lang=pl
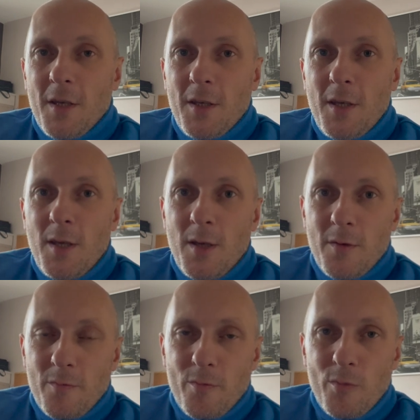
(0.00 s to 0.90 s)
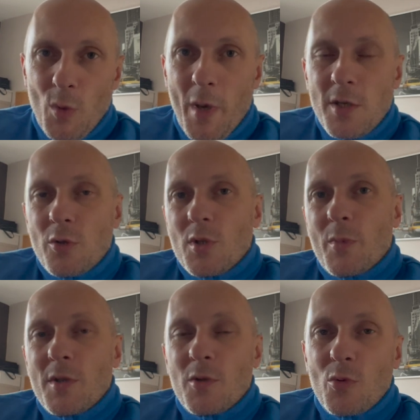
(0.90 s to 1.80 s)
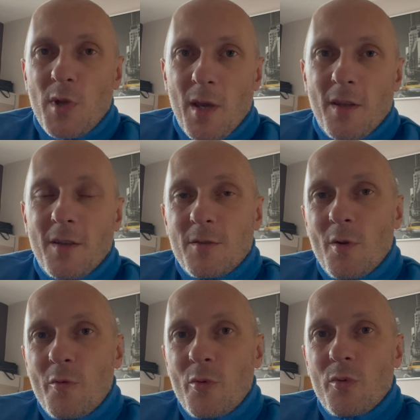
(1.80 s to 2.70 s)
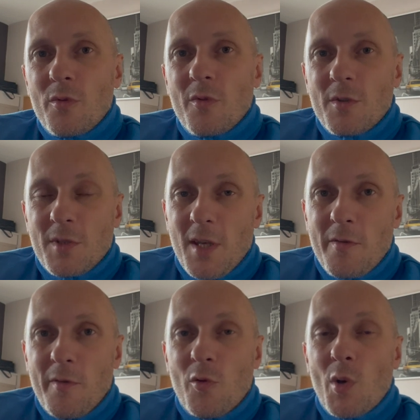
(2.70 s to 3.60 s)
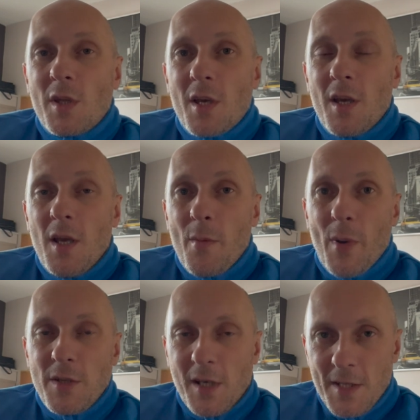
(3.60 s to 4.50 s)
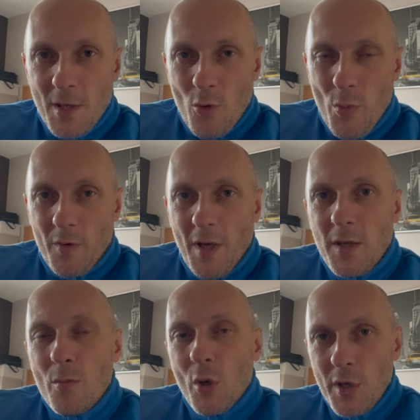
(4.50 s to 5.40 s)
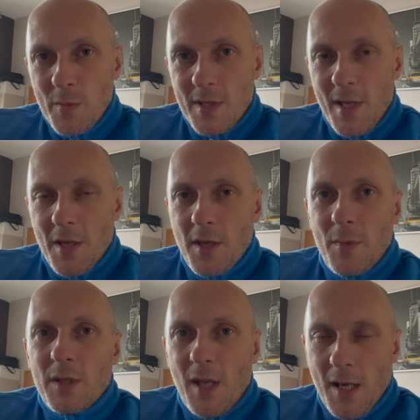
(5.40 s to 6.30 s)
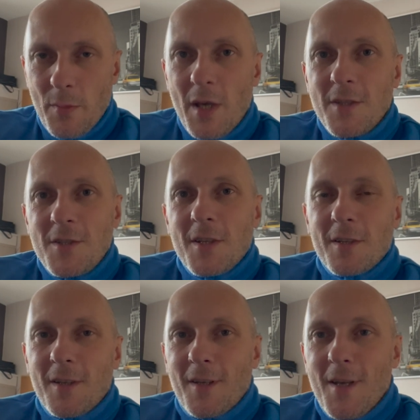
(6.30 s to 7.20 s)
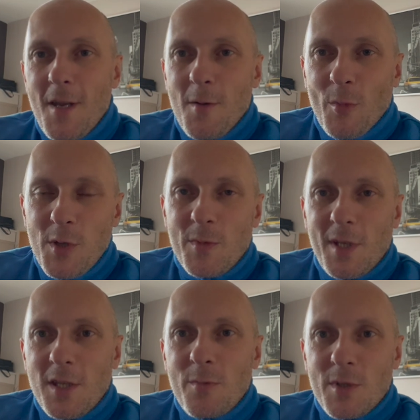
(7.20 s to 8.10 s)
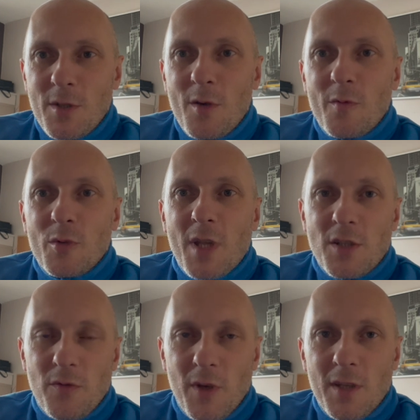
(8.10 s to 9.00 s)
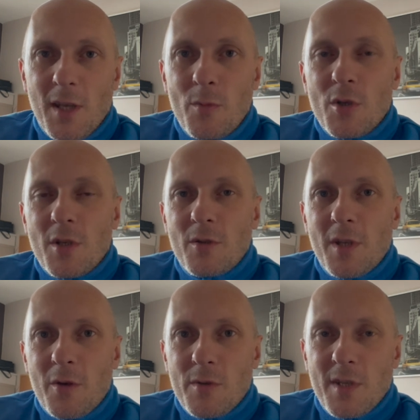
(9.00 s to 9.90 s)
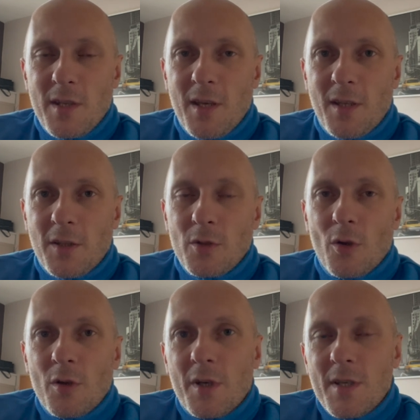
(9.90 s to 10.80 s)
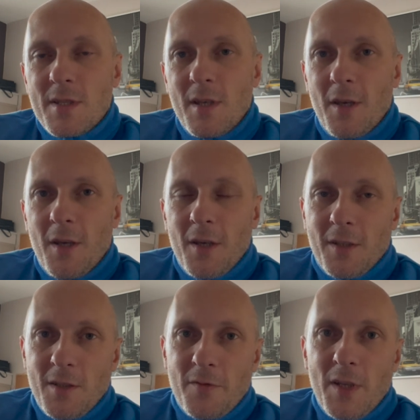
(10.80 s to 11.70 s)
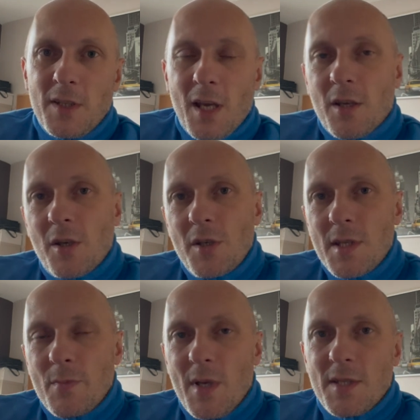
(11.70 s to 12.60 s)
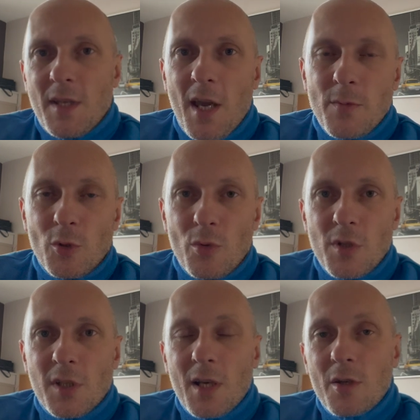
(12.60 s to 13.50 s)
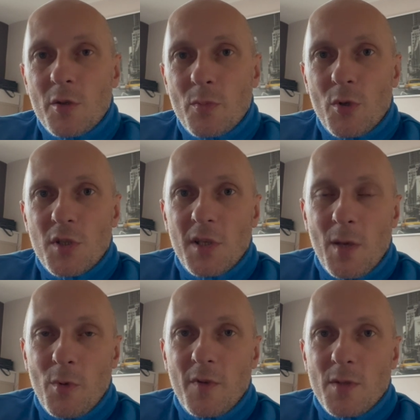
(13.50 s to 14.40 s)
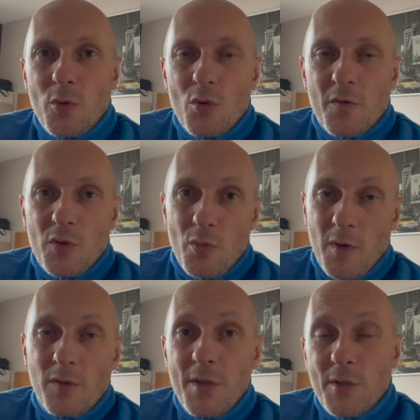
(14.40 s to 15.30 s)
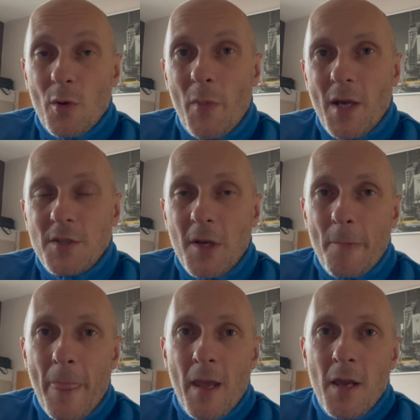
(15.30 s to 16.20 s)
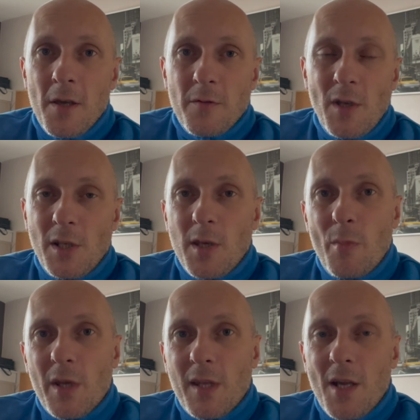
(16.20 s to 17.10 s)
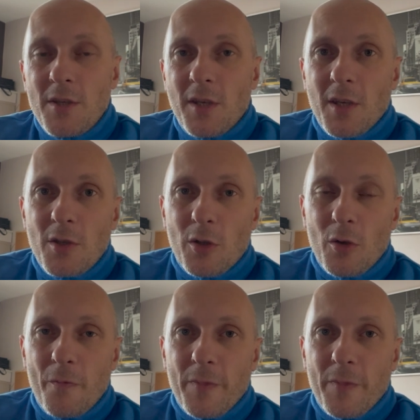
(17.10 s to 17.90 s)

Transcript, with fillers: Y, no bardziej to sprecyzuję, znowu zostanie wywołana panika zakupowa i moim zdaniem tak będzie. Moim zdaniem znowu na święta Bożego Narodzenia, na ten okres, ten zwany tak Christmas time, który się tak rozpoczyna powiedzmy już w sumie w listopadzie w Wielkiej Brytanii, kiedy to